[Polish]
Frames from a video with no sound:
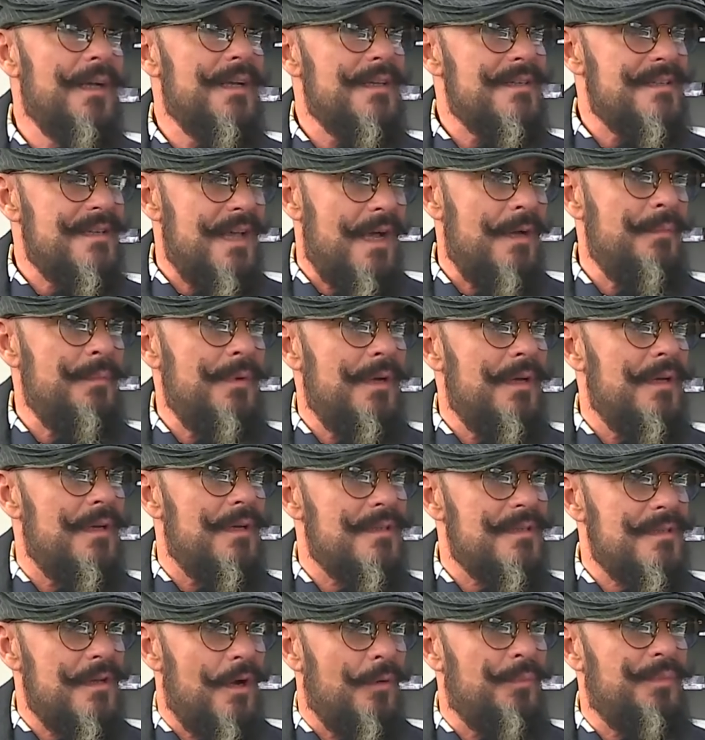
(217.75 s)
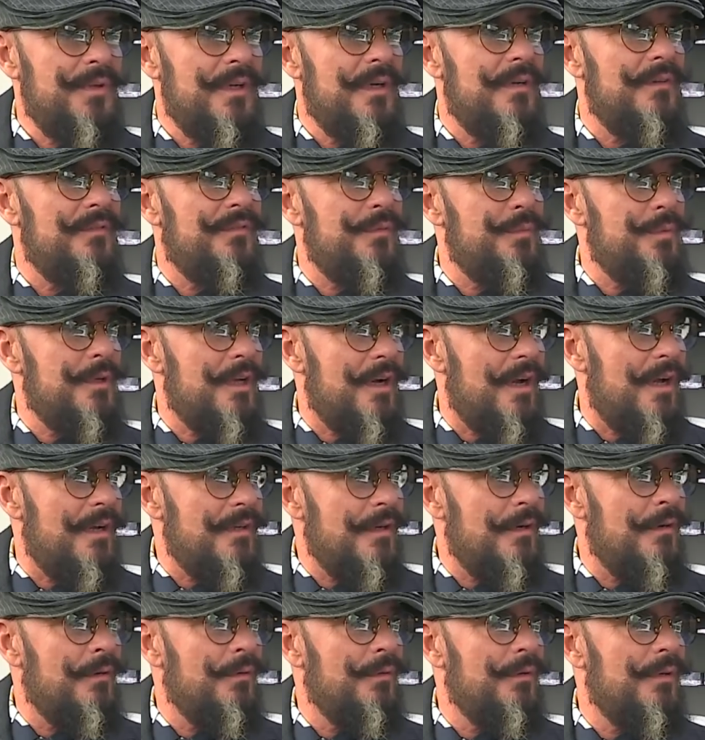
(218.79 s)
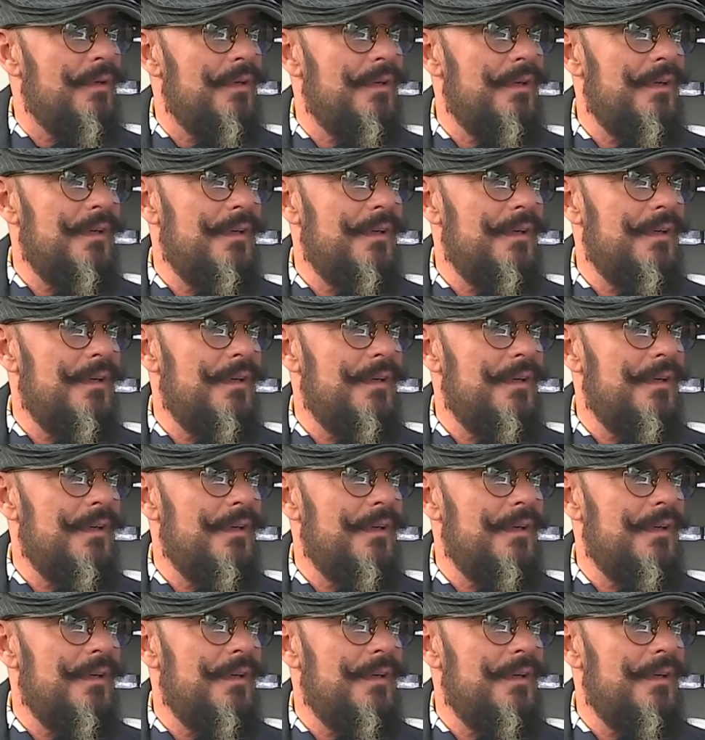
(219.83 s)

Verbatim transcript: same sobie wybierają